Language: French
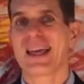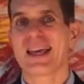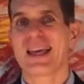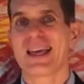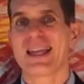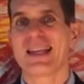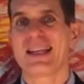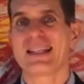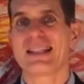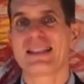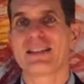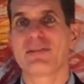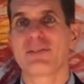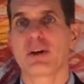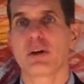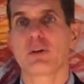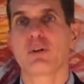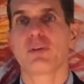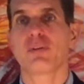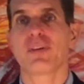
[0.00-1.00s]
les
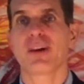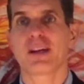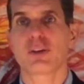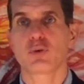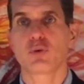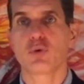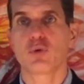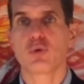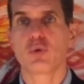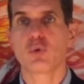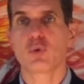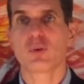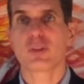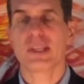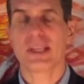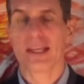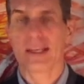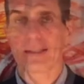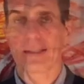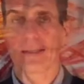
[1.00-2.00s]
différentes vertus nous y
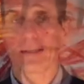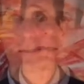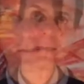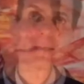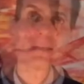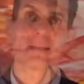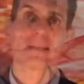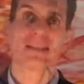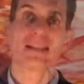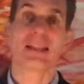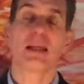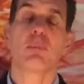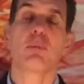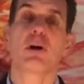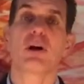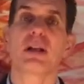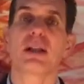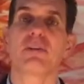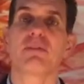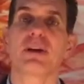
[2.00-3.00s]
aident. C'est d'abord
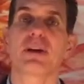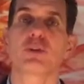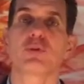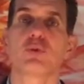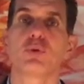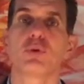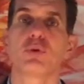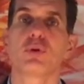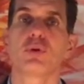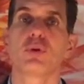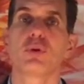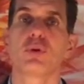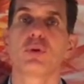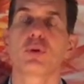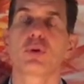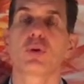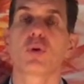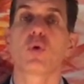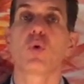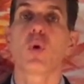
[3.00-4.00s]
la vertu
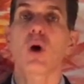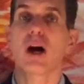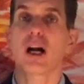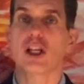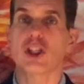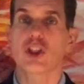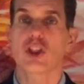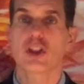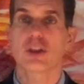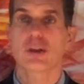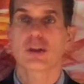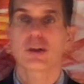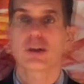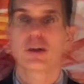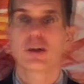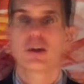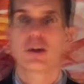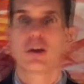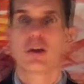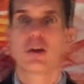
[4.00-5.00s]
de courage.
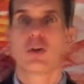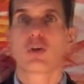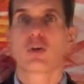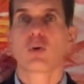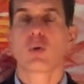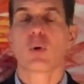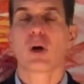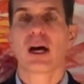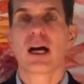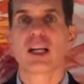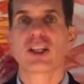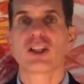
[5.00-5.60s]
Le courage